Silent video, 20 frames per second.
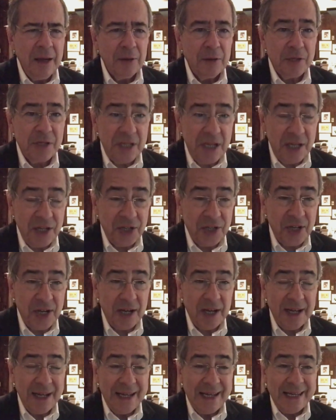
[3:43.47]
ou
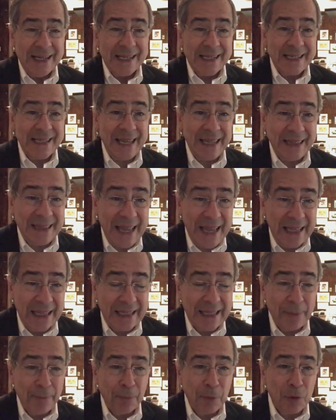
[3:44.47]
seja,
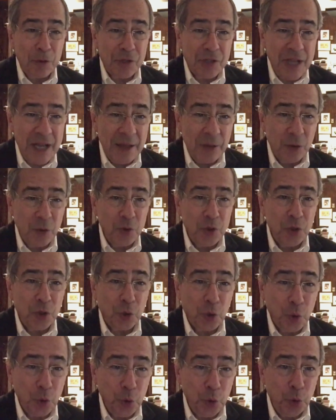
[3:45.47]
70% de
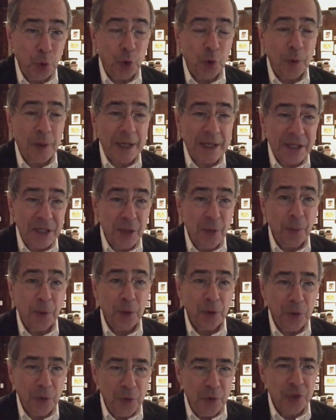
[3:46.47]
tudo que o Brasil
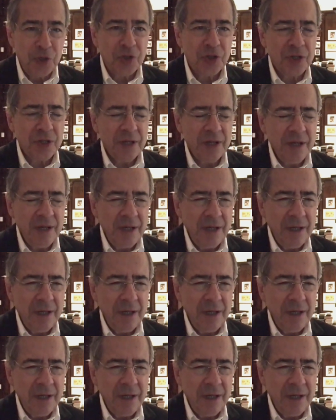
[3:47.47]
produz,